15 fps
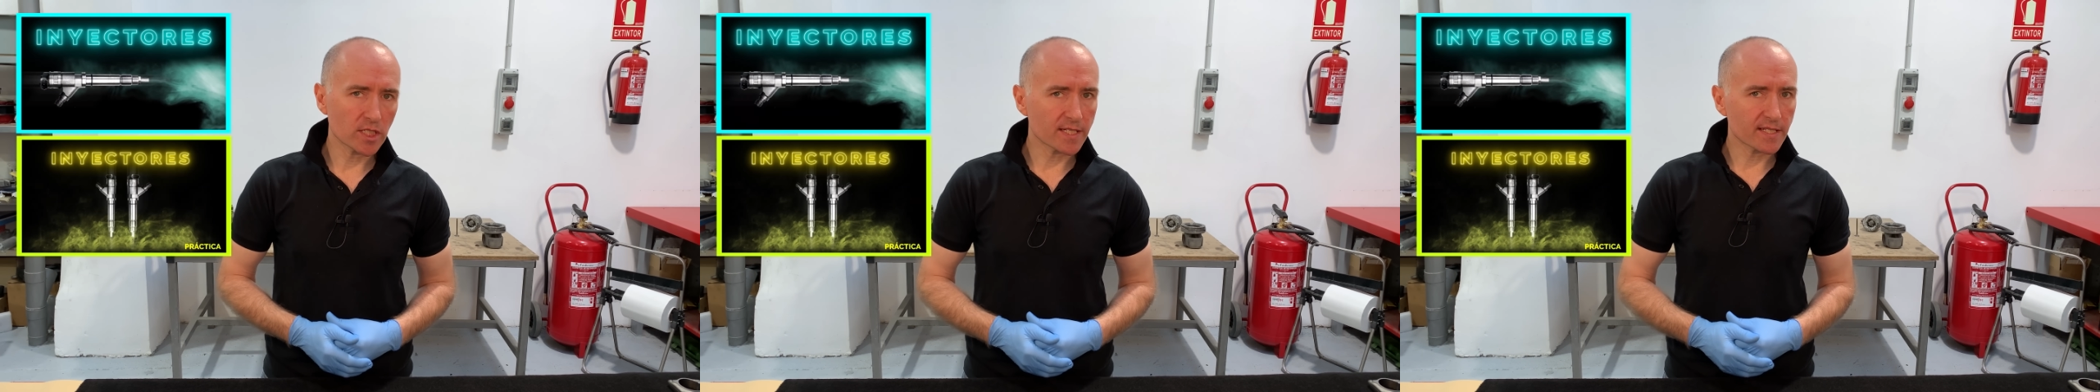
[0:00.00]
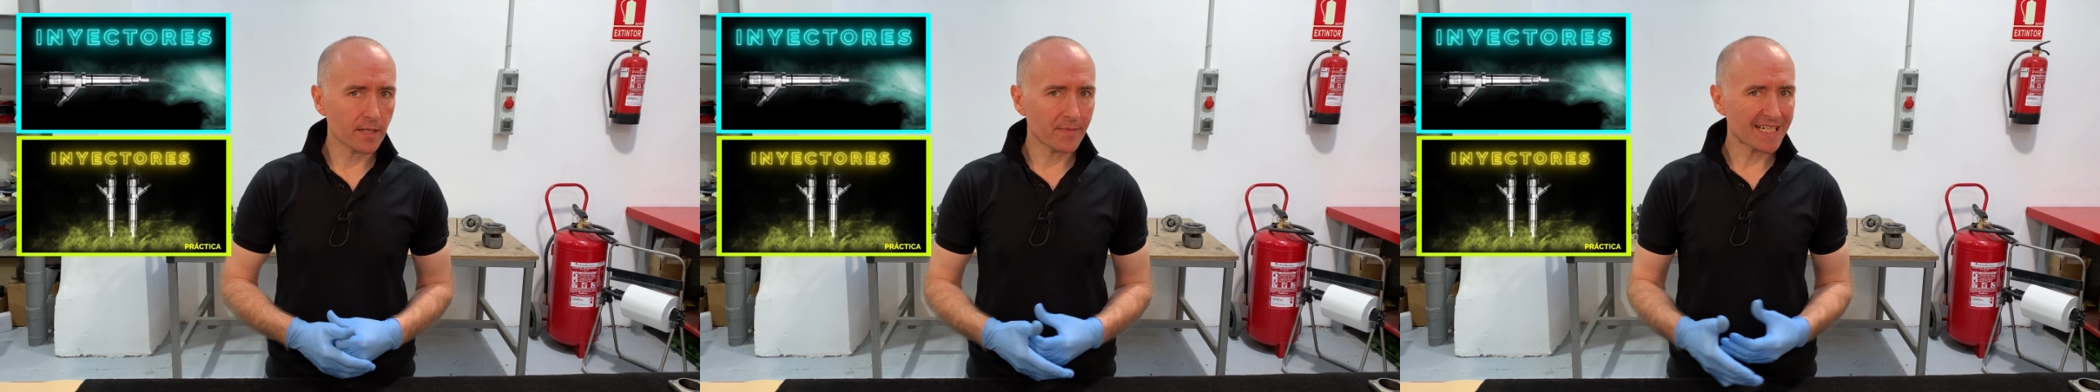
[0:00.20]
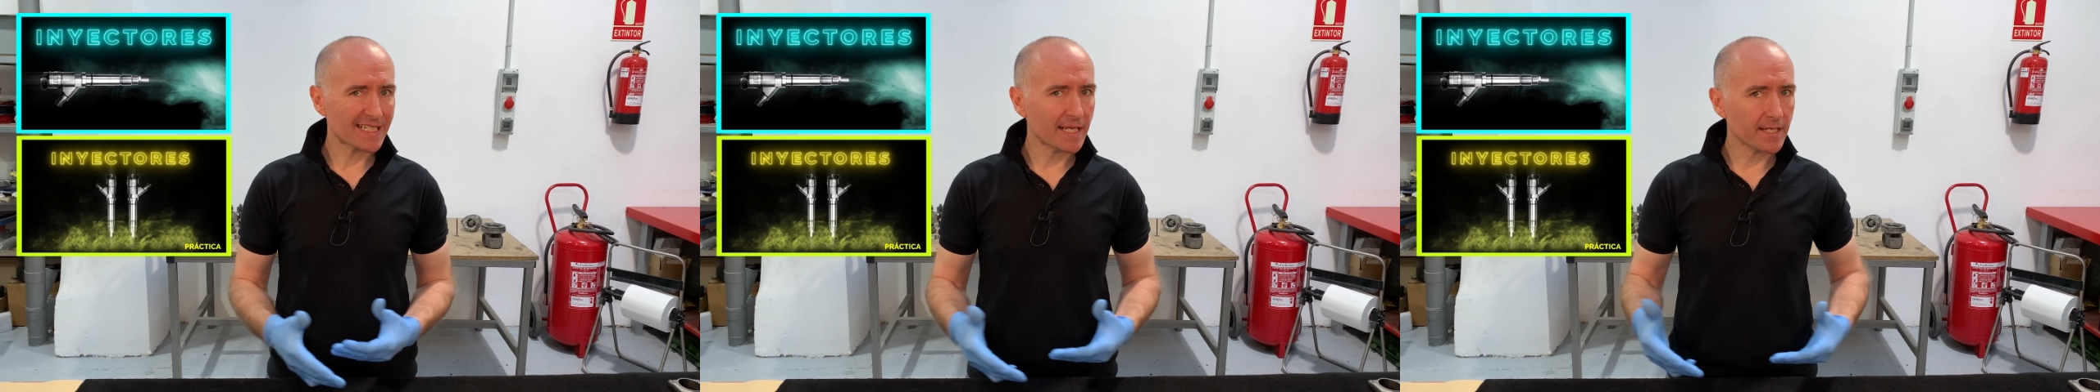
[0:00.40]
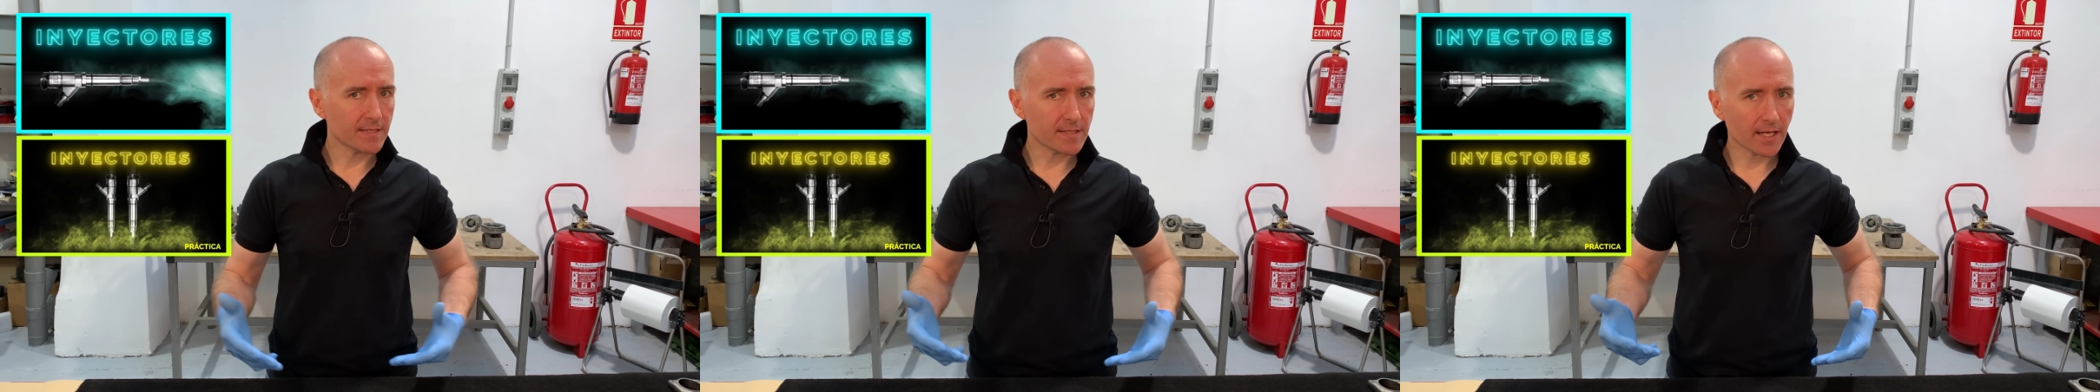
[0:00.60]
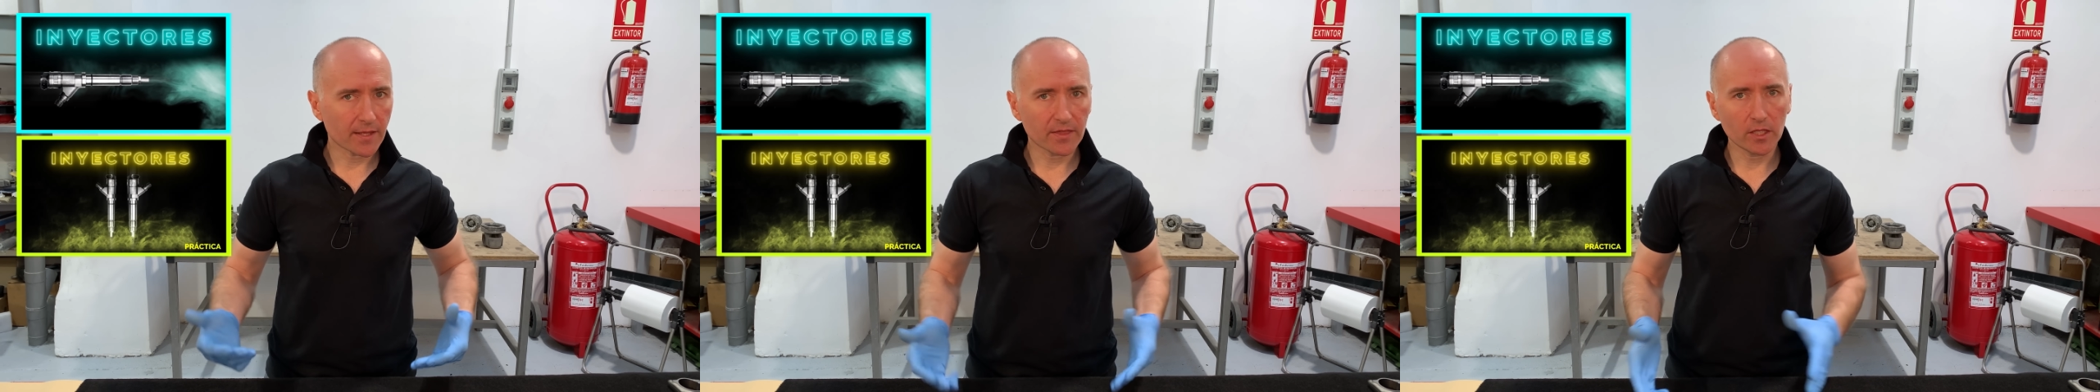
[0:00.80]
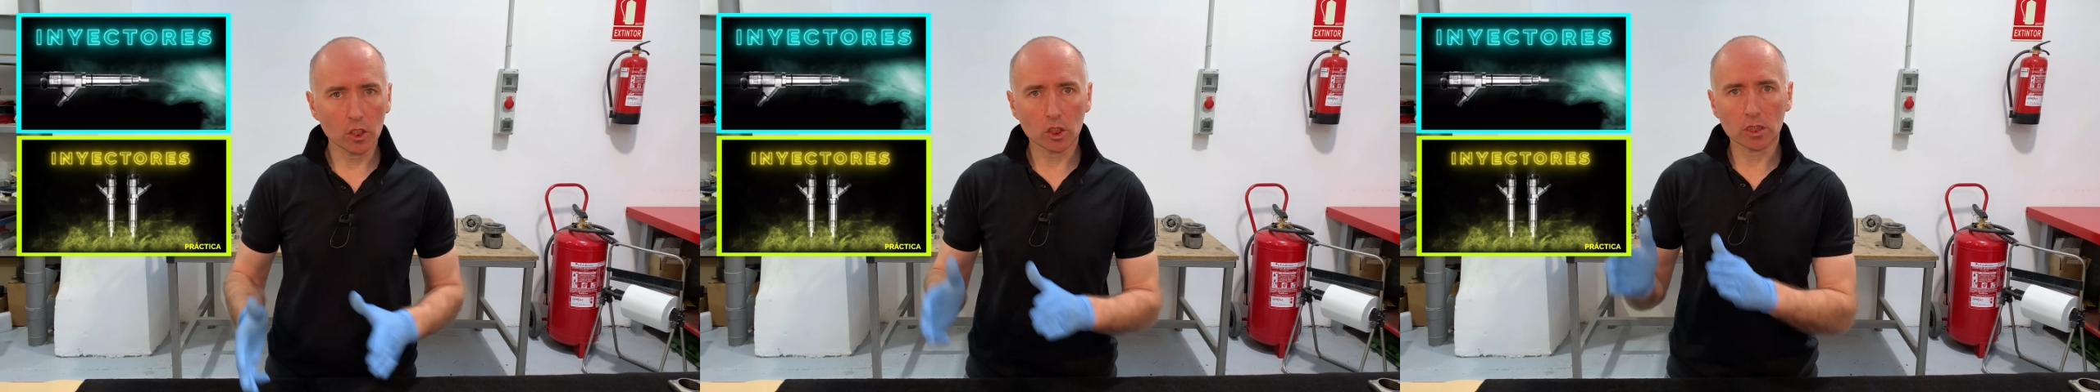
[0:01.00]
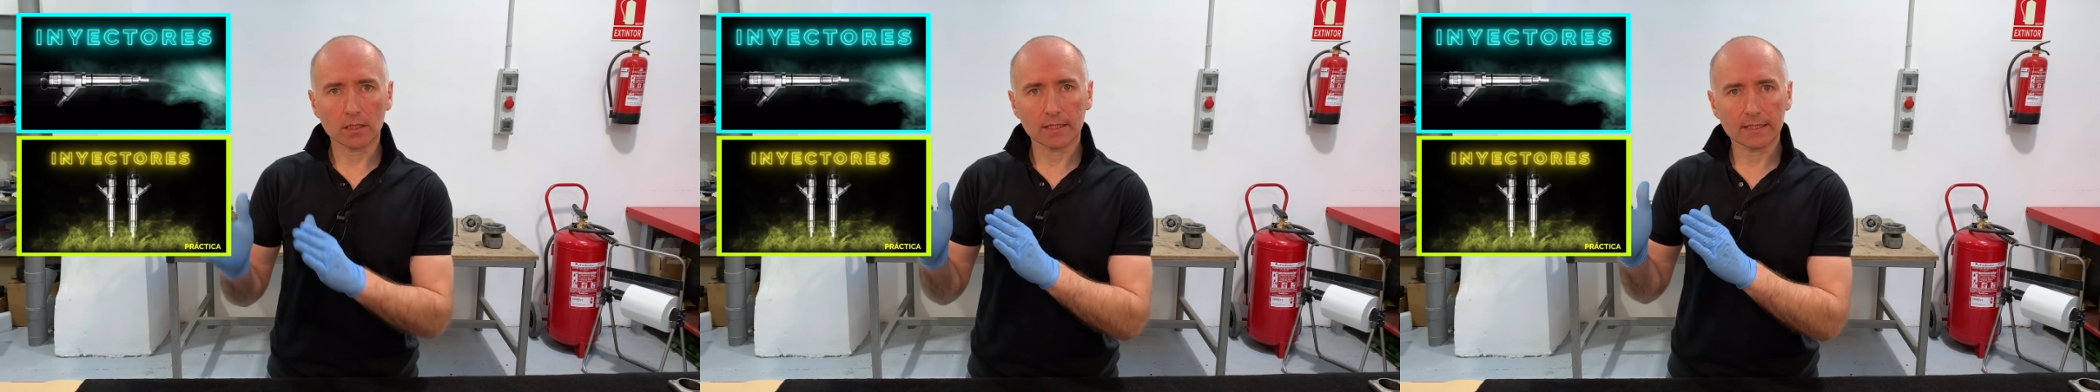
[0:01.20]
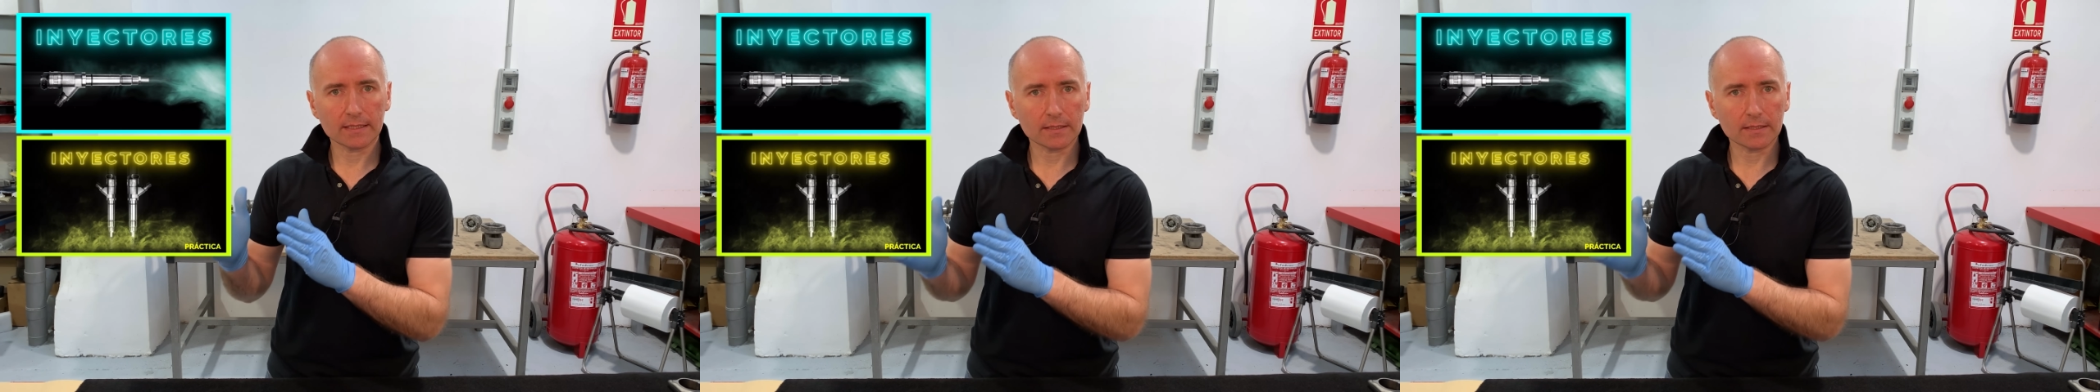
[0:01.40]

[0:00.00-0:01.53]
sistemas de inyección